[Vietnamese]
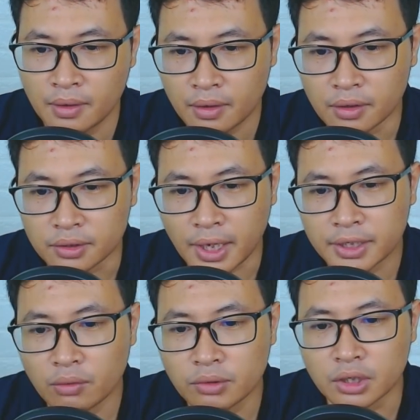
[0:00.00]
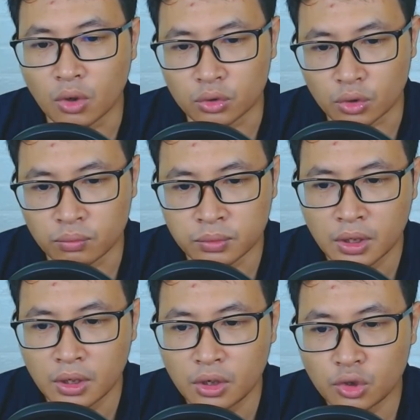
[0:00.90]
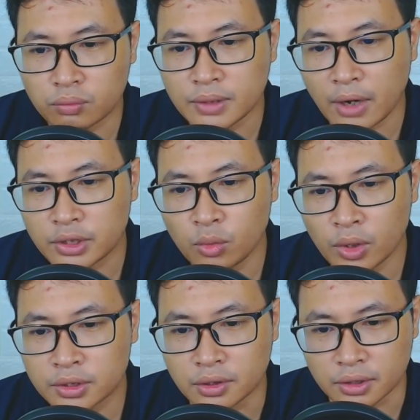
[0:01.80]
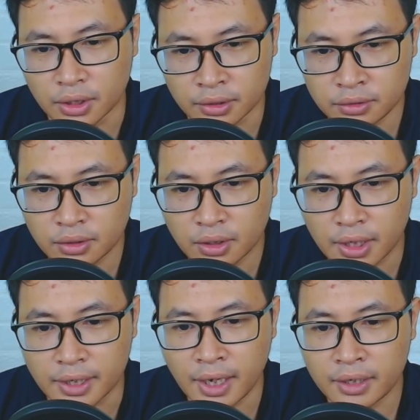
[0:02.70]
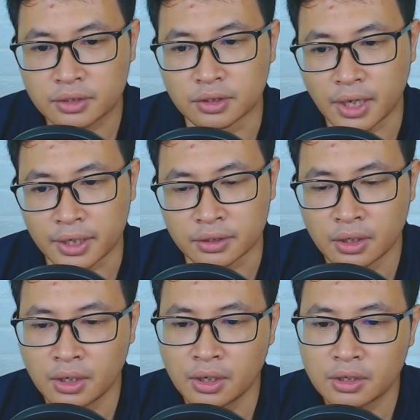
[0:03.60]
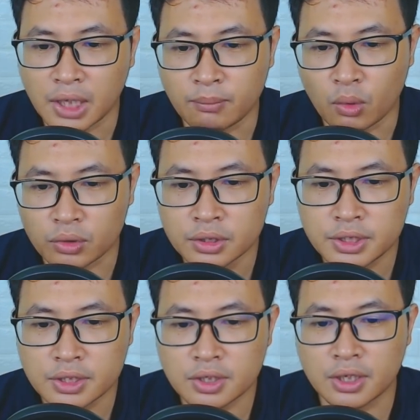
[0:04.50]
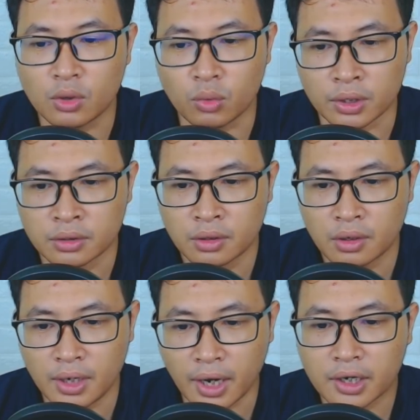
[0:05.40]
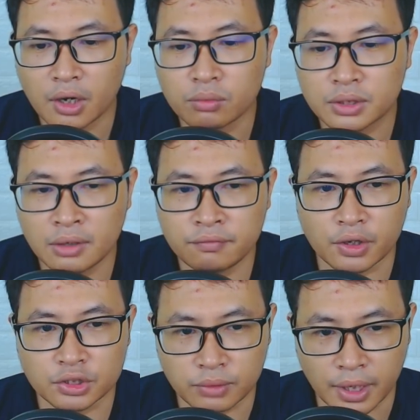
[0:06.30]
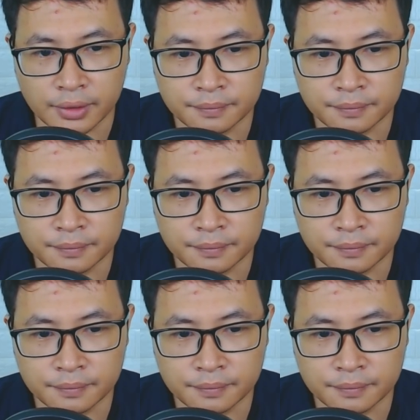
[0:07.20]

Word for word: cờ thành không ngừng nổ tung Lục đạo thiên luân cực lớn Nghiền nát cửa thành Tần mục đứng chính giữa thiên luân Lăng không tiến vào trong thành